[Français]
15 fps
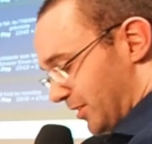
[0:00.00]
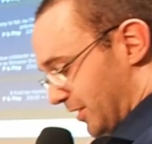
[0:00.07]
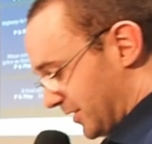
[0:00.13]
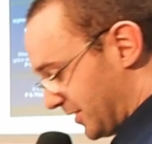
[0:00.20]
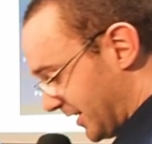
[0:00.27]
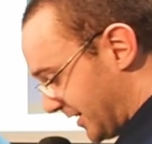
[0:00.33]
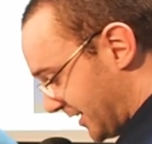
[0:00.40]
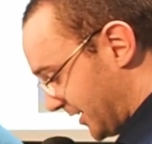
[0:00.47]
euh,
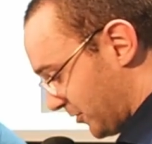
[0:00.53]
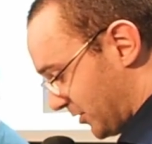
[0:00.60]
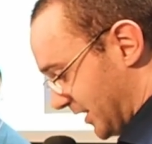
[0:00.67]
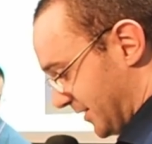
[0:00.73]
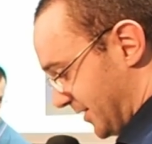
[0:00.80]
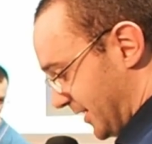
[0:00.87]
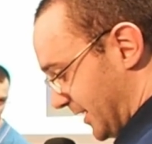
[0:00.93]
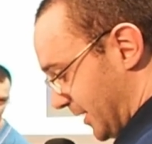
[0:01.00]
cette année, on a
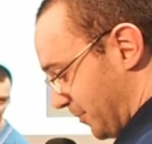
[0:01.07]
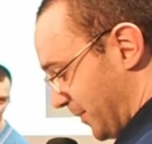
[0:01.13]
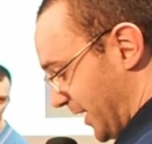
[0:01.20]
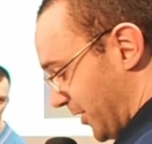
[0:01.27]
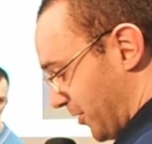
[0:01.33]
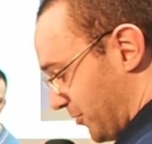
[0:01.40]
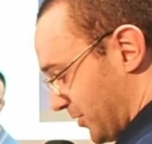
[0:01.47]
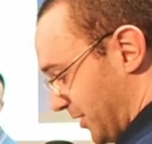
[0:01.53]
essayé d'être
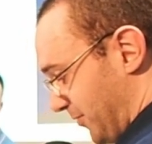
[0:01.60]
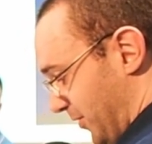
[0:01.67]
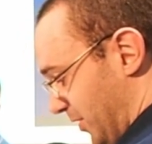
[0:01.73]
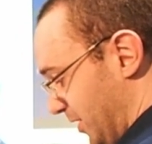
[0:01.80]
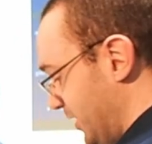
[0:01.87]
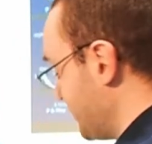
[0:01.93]
meilleur. On s'est fait une